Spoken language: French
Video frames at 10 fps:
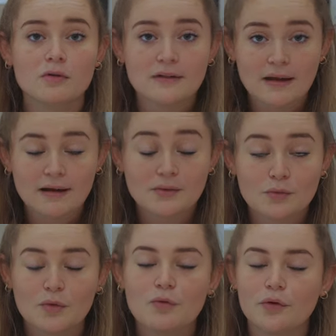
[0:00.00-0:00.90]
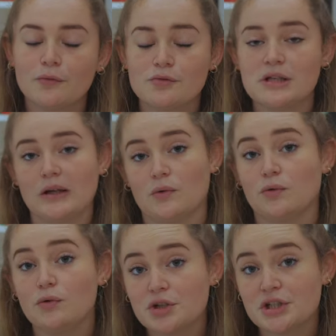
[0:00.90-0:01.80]
le train, donc autant vous dire que
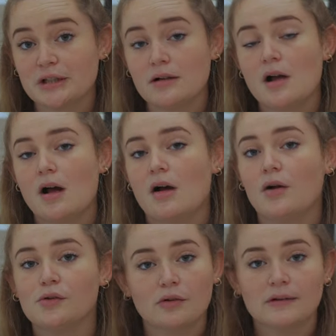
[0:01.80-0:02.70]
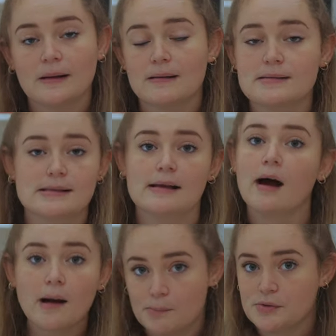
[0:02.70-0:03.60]
deux chiens euh, dans le train, c'est
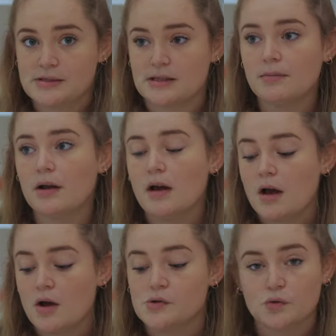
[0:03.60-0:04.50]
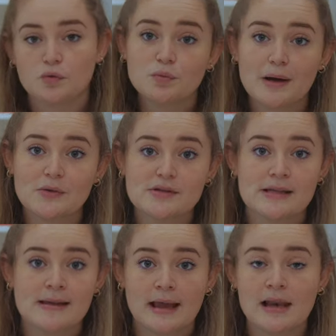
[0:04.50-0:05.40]
impossible, euh, surtout bah, de
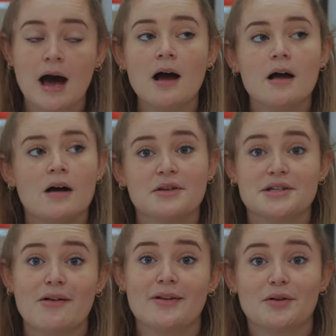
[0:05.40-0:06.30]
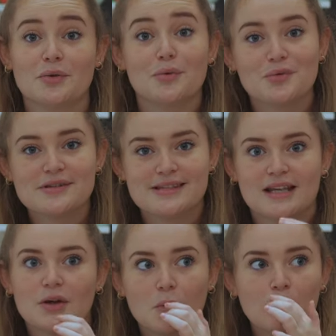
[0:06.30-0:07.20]
ces tailles-là. Déjà, avec une,
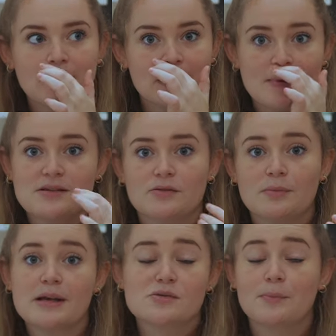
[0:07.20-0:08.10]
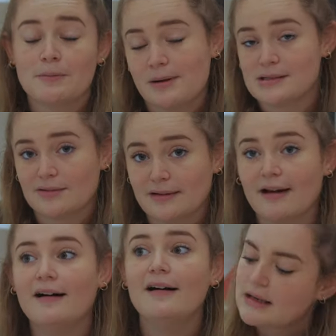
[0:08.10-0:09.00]
c'est compliqué parce que bah, ils n'ont pas de place dans le
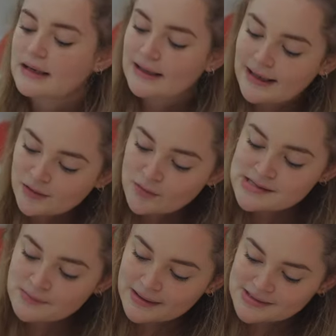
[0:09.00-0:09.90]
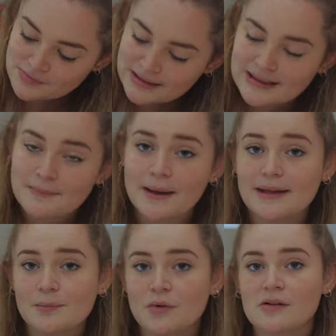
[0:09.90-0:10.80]
train. Et la troisième raison qui n'est pas
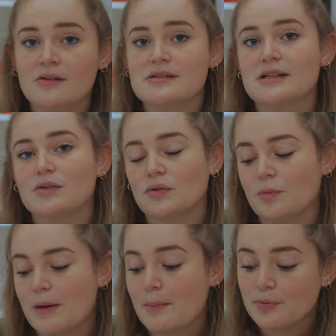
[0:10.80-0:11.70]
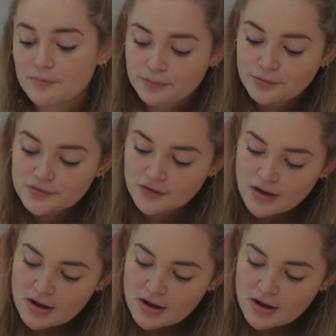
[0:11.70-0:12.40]
des moindres, c'est que bah, Pupus,